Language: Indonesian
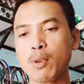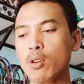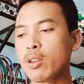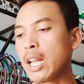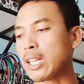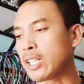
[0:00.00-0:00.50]

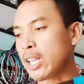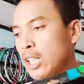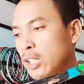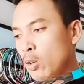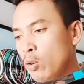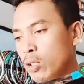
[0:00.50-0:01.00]
nantikan
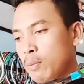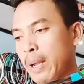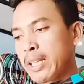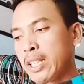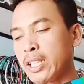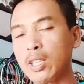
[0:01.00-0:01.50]
terus
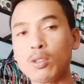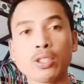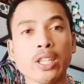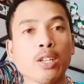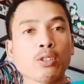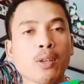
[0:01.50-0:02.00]
pantengin terus
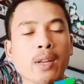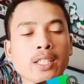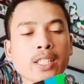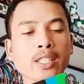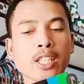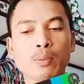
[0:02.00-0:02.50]
channel
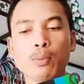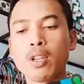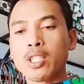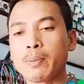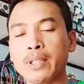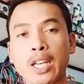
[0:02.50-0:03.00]
alasan
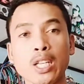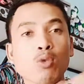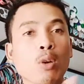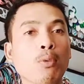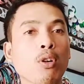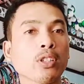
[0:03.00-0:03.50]
Sport sebentar lagi gue
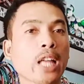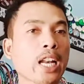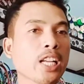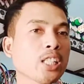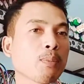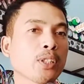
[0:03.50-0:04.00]
mau
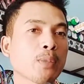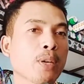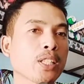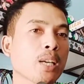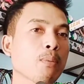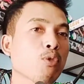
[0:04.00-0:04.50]
tarik seperti
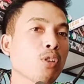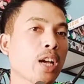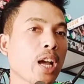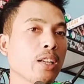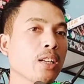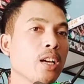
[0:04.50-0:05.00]
biasa
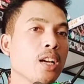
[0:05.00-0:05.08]
menggunakan